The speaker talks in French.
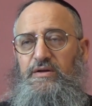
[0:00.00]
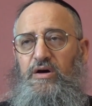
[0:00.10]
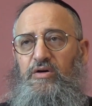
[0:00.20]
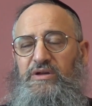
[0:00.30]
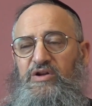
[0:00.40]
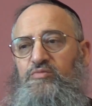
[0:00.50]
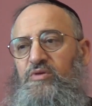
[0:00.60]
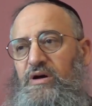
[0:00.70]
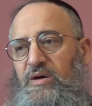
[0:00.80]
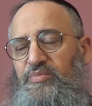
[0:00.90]
en
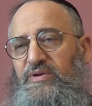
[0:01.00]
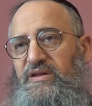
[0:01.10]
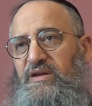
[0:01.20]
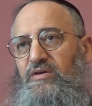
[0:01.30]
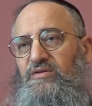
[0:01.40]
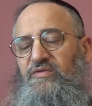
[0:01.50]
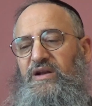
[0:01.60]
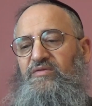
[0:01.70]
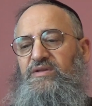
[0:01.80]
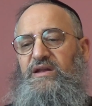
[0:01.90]
allumant un peu les nérotes.
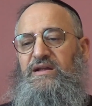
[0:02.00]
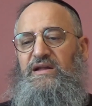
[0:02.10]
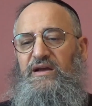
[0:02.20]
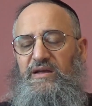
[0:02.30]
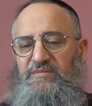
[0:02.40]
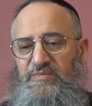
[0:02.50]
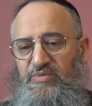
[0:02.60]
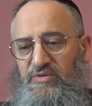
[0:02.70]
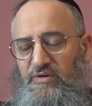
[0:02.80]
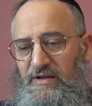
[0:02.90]
Voilà, vous allez éclairer un petit
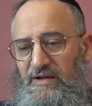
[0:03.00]
peu,